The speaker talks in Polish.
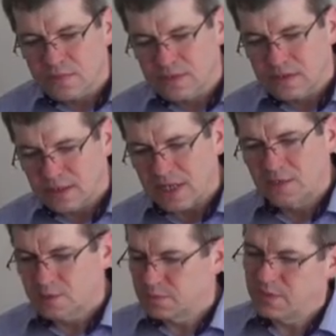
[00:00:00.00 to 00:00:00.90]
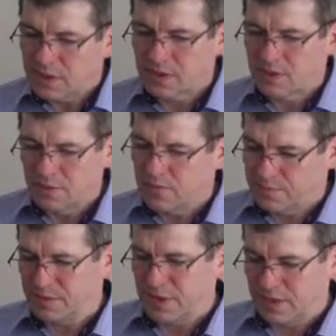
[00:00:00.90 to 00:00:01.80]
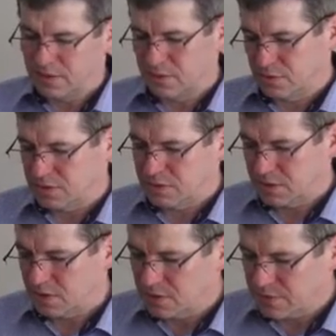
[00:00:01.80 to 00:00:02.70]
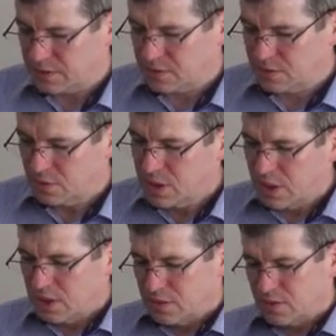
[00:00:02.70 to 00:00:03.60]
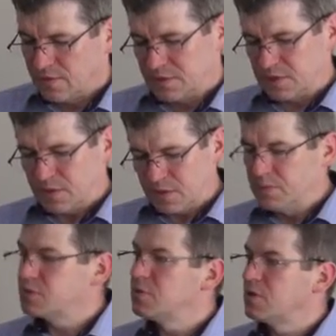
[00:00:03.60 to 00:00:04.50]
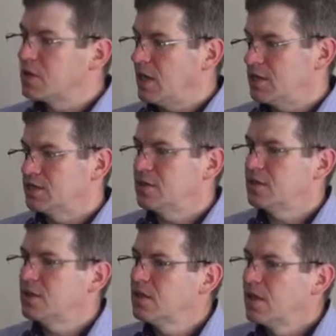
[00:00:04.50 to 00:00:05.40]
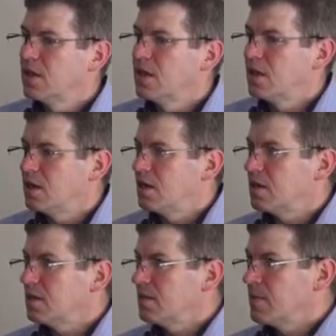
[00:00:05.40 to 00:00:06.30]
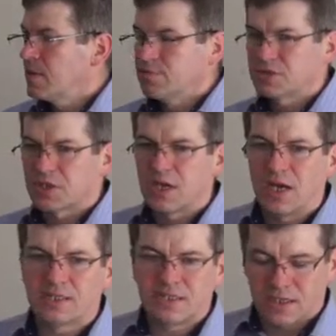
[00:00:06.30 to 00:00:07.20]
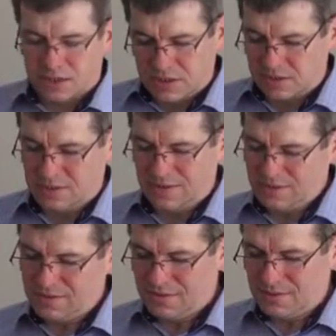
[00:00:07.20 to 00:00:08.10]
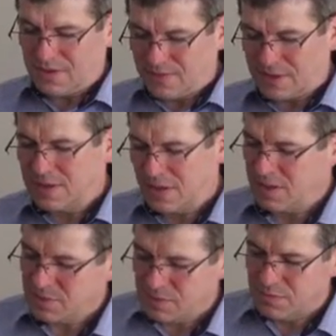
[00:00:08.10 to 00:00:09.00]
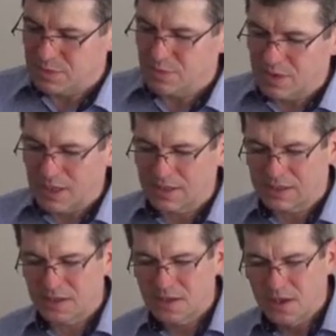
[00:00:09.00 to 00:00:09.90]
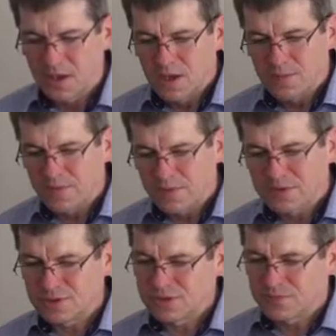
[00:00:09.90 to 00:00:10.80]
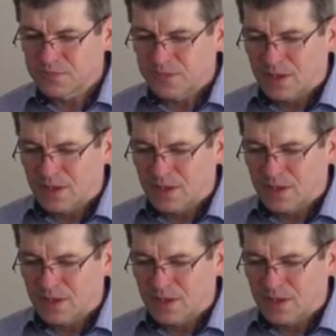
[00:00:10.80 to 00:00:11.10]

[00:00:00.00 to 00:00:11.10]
zadalibyśmy jakiekolwiek pytanie dotyczące tego wersetu, to właśnie mielibyśmy okazję e, przekazać y, Ewangelię. Mielibyśmy okazję powiedzieć